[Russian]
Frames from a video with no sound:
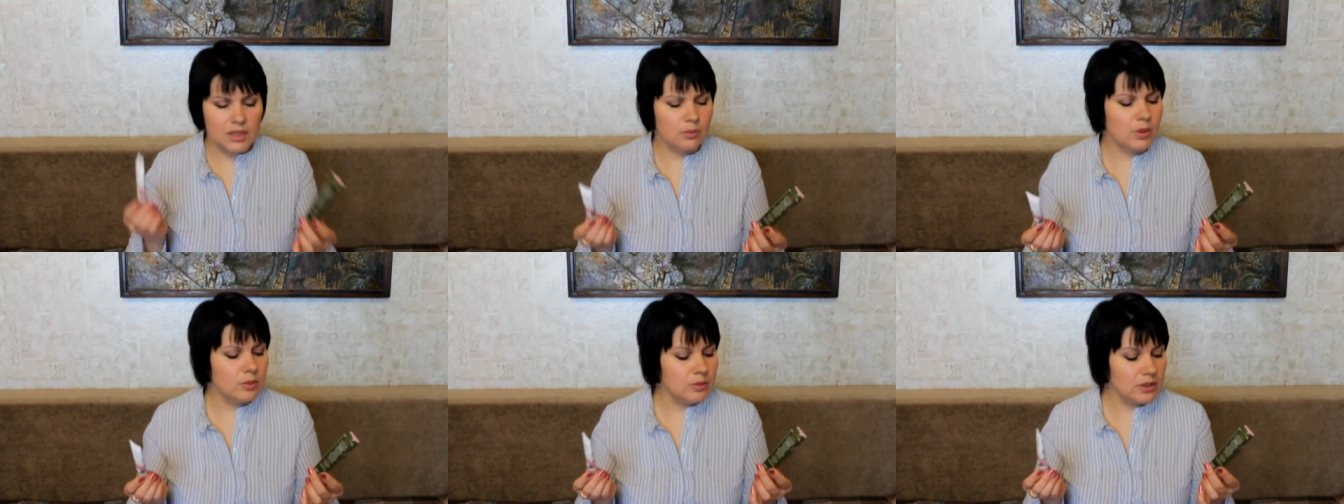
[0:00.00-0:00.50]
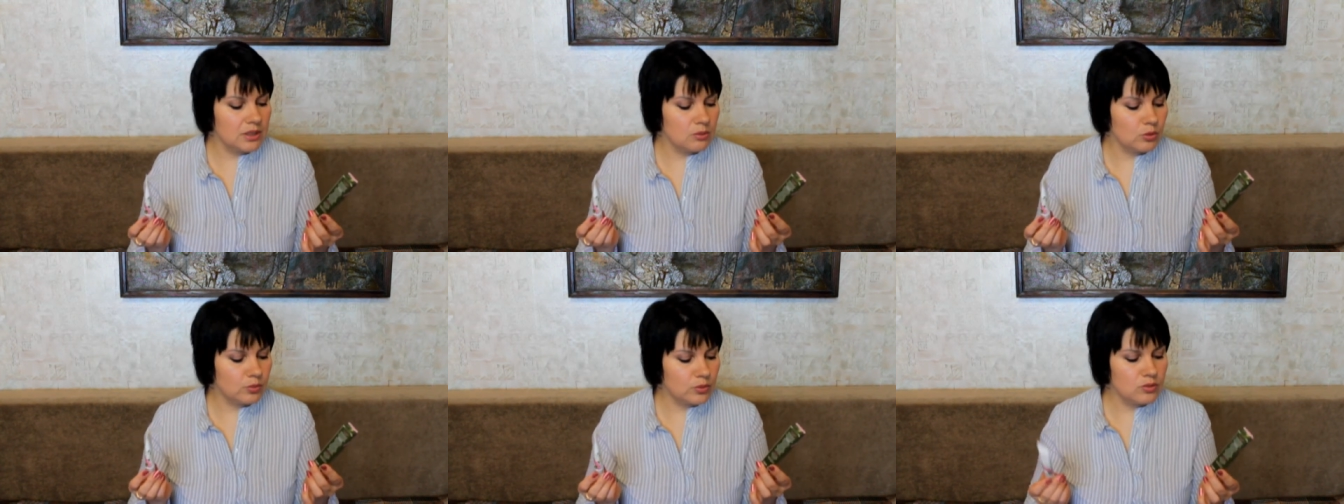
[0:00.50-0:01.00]
помимо
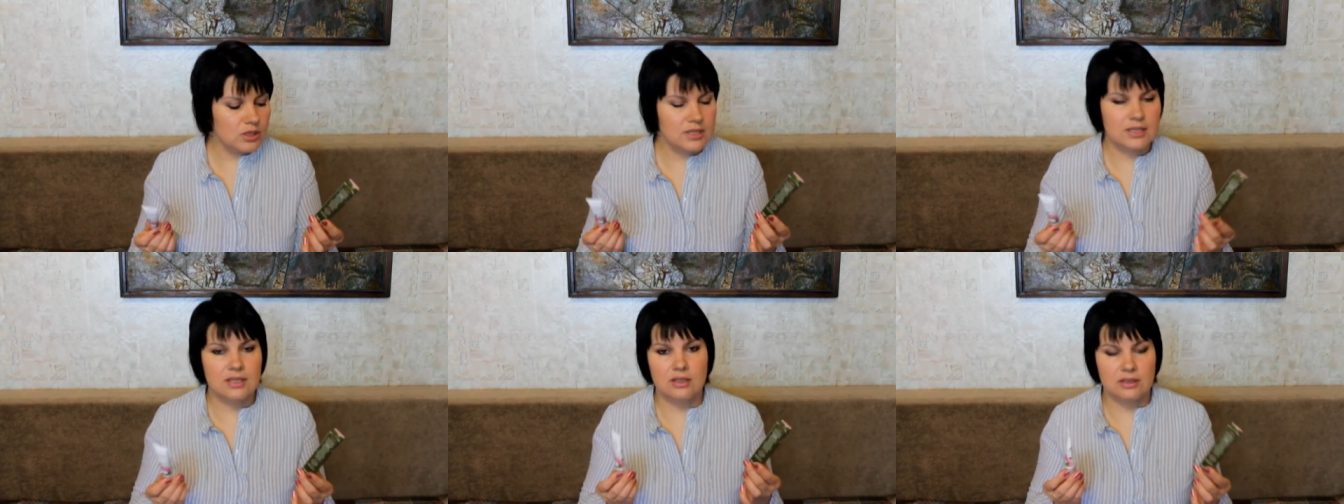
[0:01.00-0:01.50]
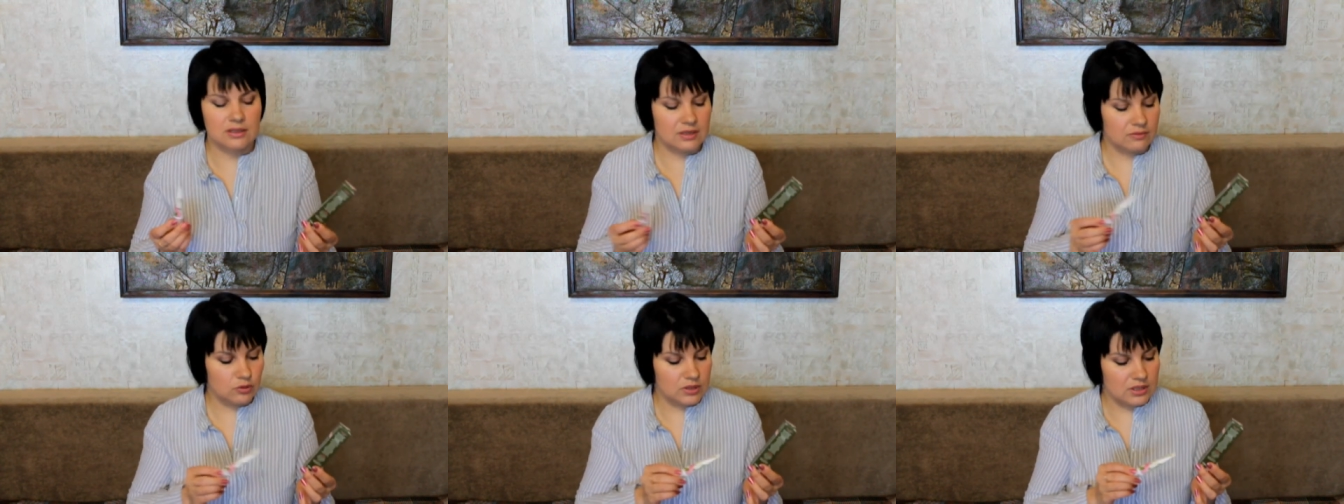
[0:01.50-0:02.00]
там упругости,
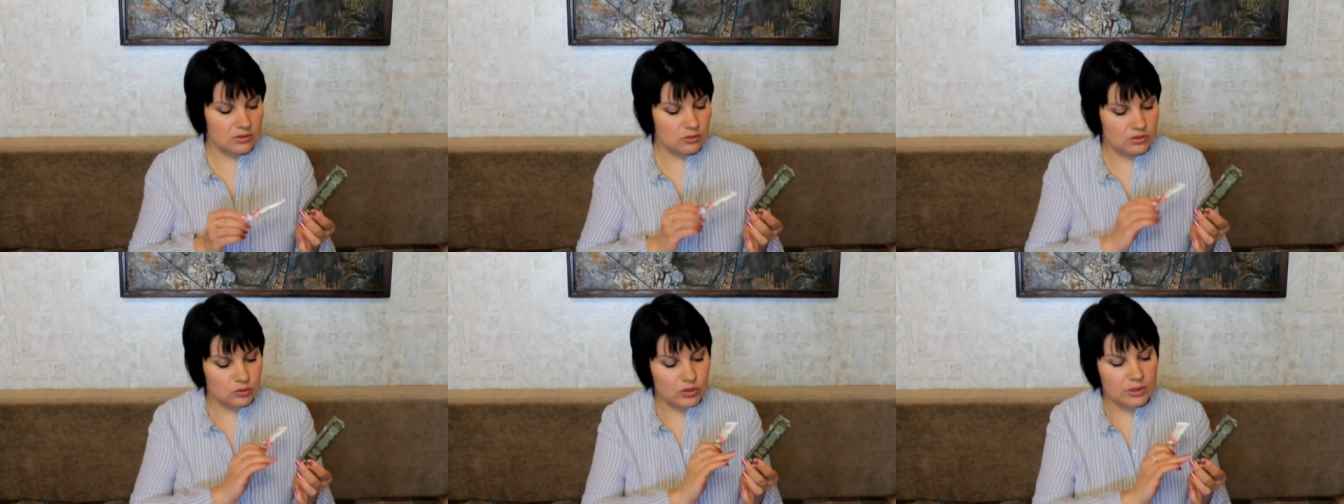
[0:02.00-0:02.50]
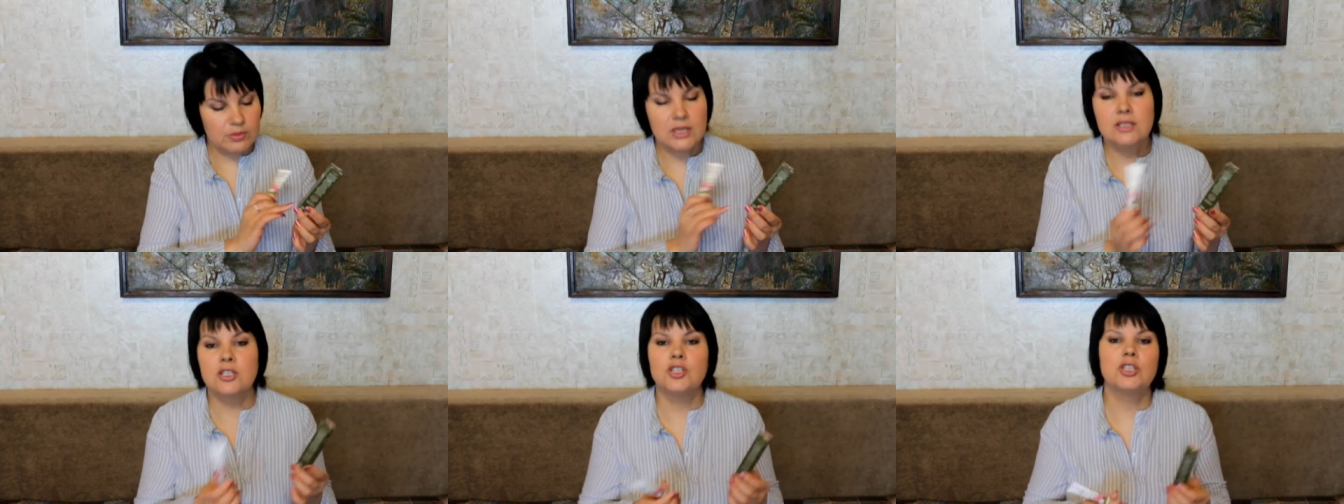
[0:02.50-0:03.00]
э, вот, э,
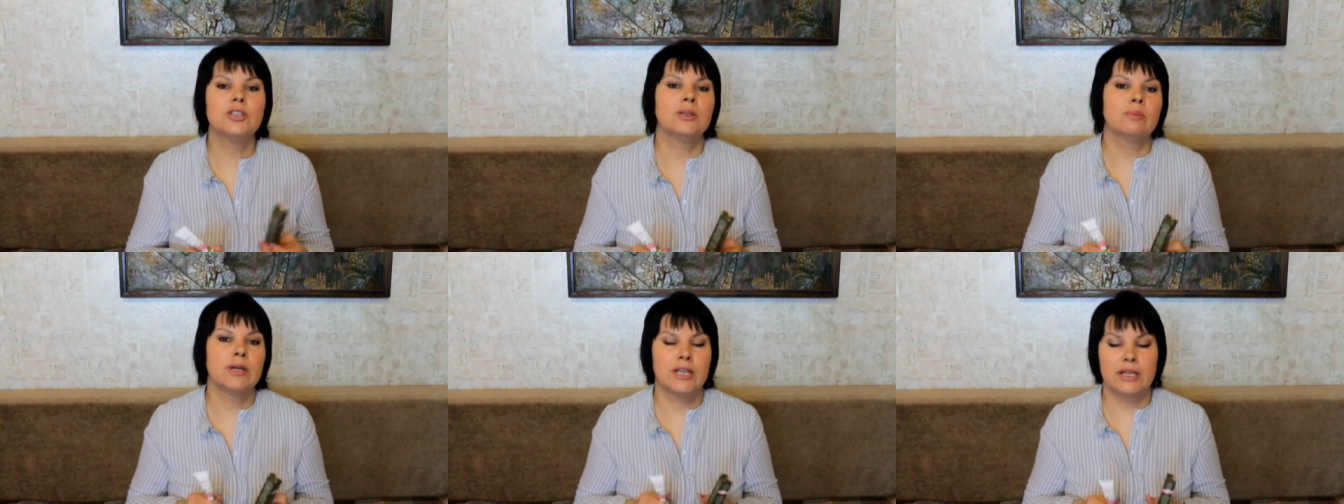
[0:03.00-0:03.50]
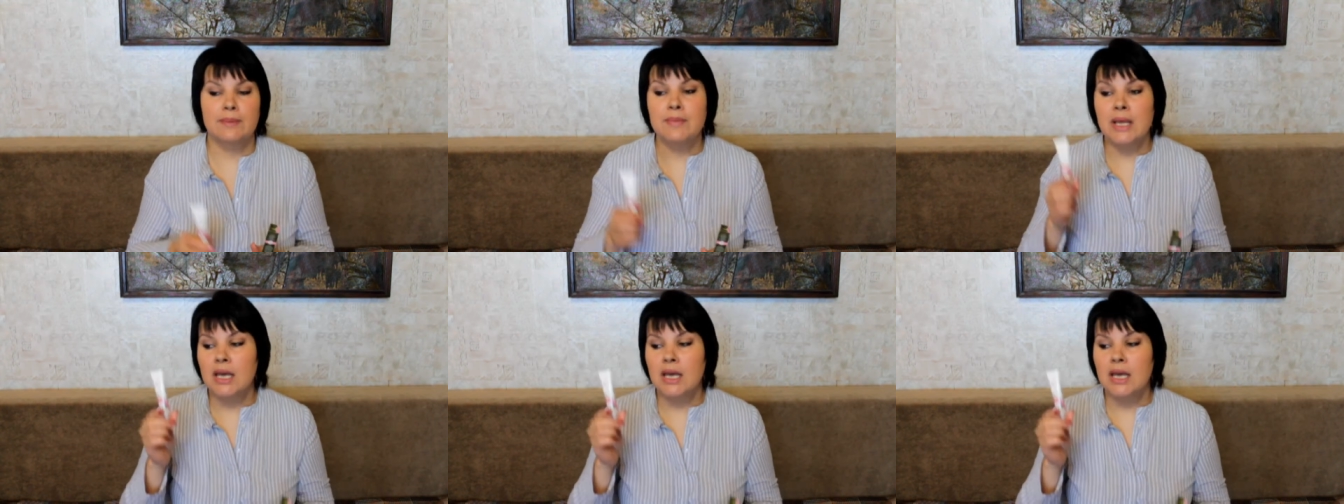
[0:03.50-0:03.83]
укрепляет защитный барьер.